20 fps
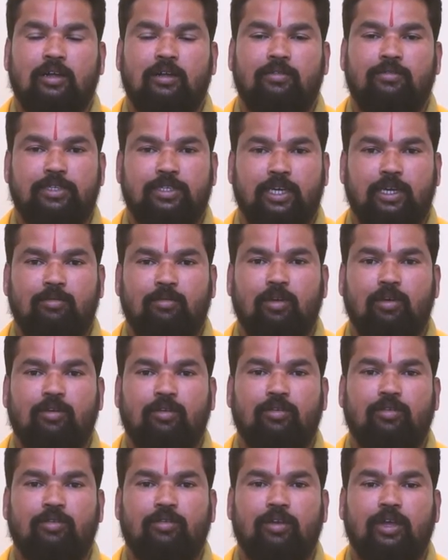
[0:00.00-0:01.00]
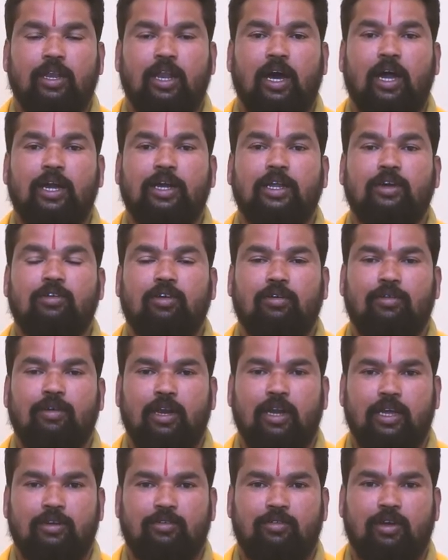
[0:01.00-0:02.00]
విషయంలో ఎలాంటి గొడవలు
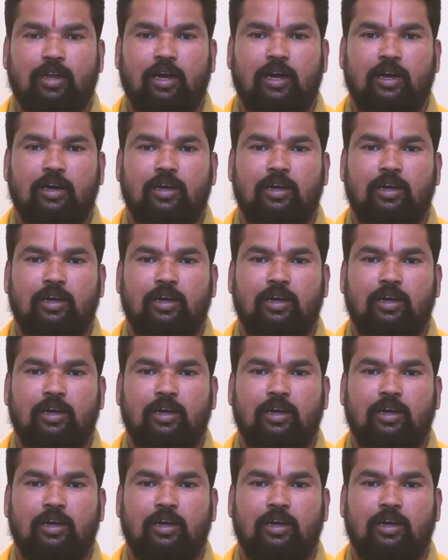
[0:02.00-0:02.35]
లేకుండా